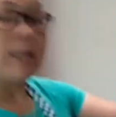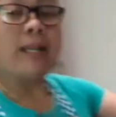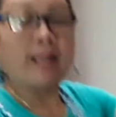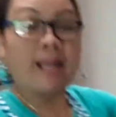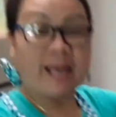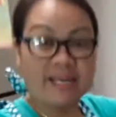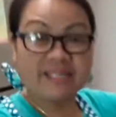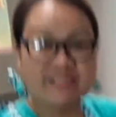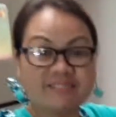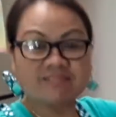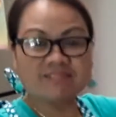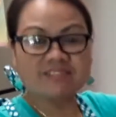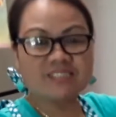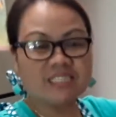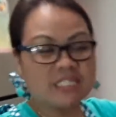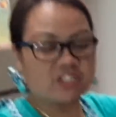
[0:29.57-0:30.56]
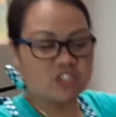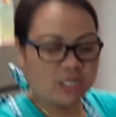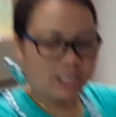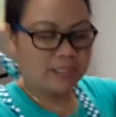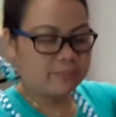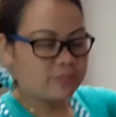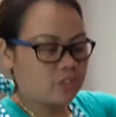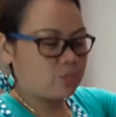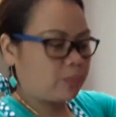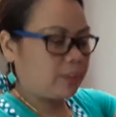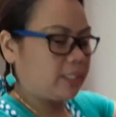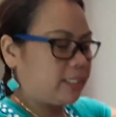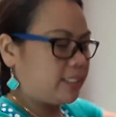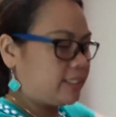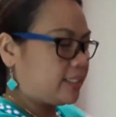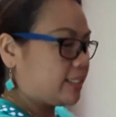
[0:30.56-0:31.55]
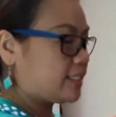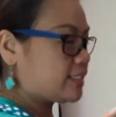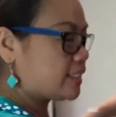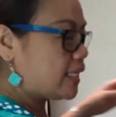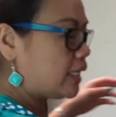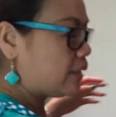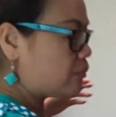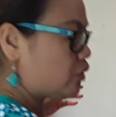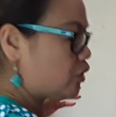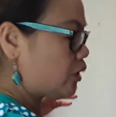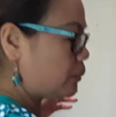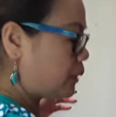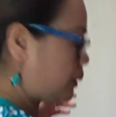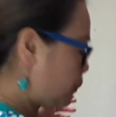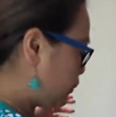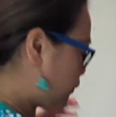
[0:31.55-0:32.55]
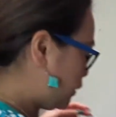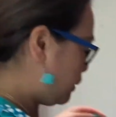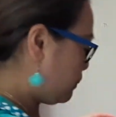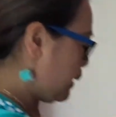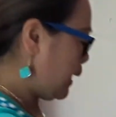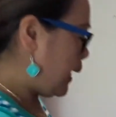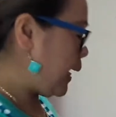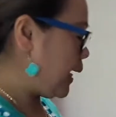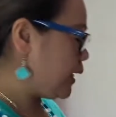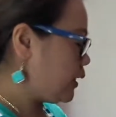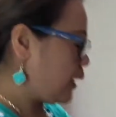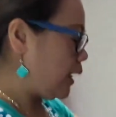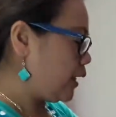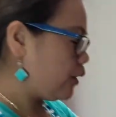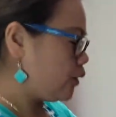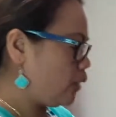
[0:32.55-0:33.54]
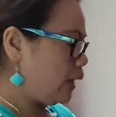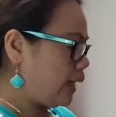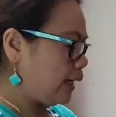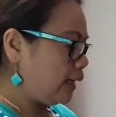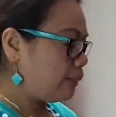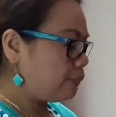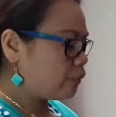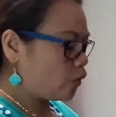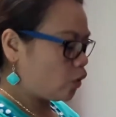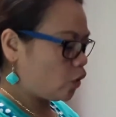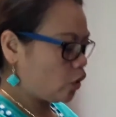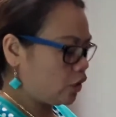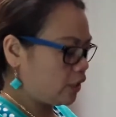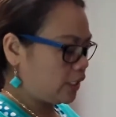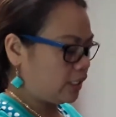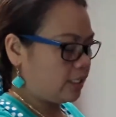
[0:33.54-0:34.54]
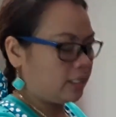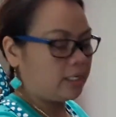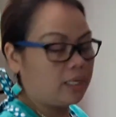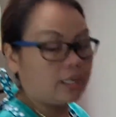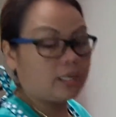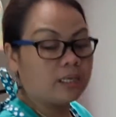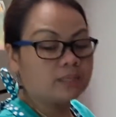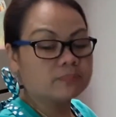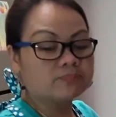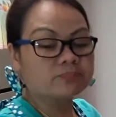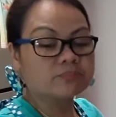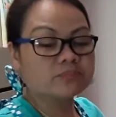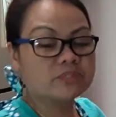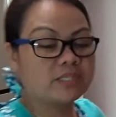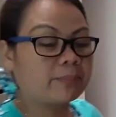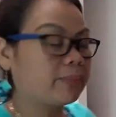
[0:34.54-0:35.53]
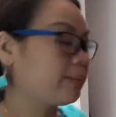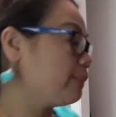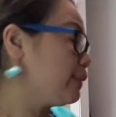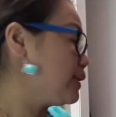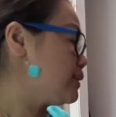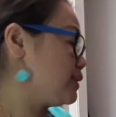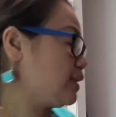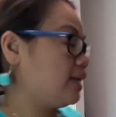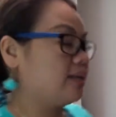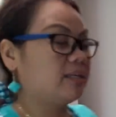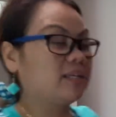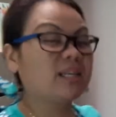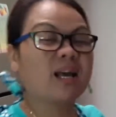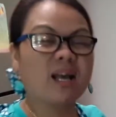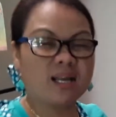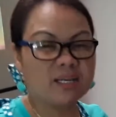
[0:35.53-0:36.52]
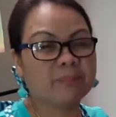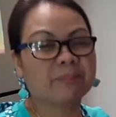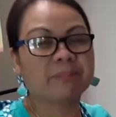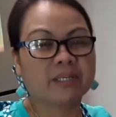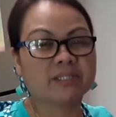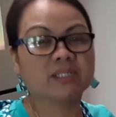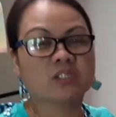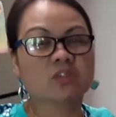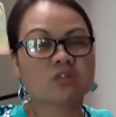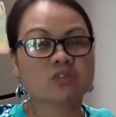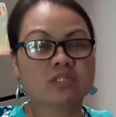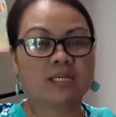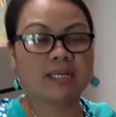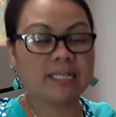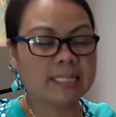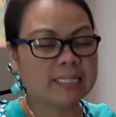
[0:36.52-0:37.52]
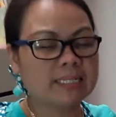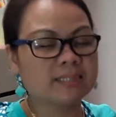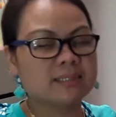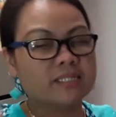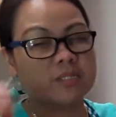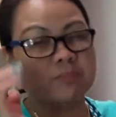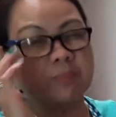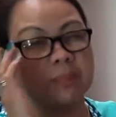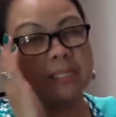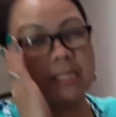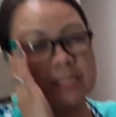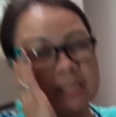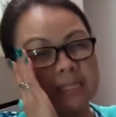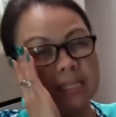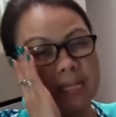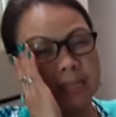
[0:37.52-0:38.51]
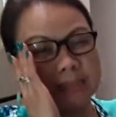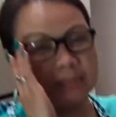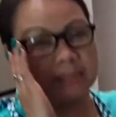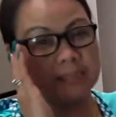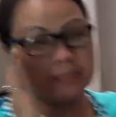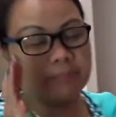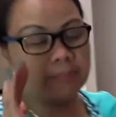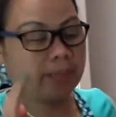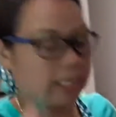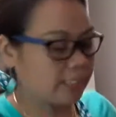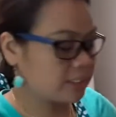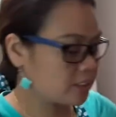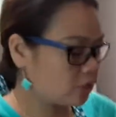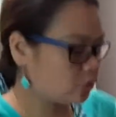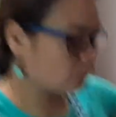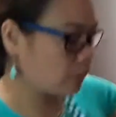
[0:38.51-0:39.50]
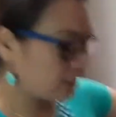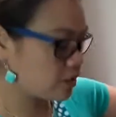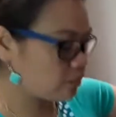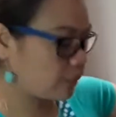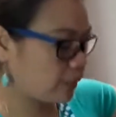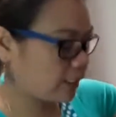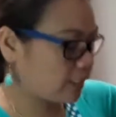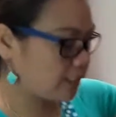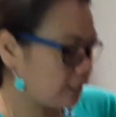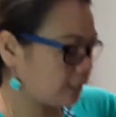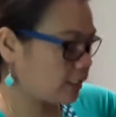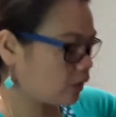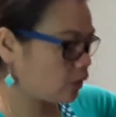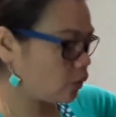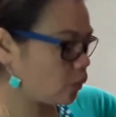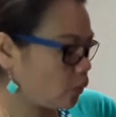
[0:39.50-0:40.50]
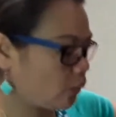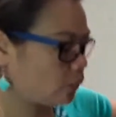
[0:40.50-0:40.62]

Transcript: like the Jollibee spaghetti. Kasi alam niyo naman po, 'di ba? Ay ano, alam ko na sa ibang bansa, hinahanap natin yung sariling spaghetti natin, 'di ba? Kasi yung mga spaghetti dito,